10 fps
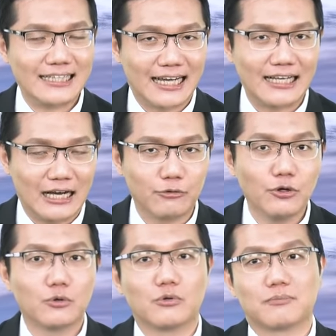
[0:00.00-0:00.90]
来谈航
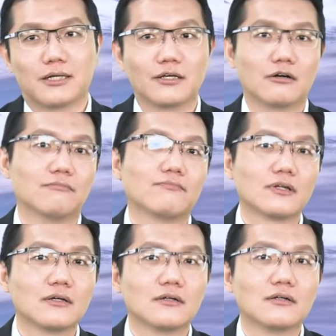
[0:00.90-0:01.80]
运股的朋友，
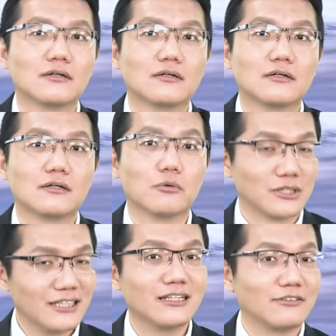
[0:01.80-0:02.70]

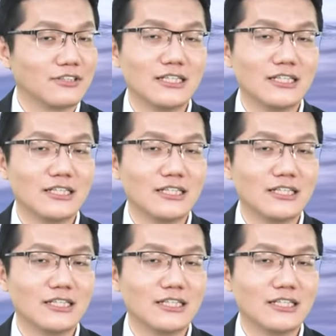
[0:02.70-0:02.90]
我相信你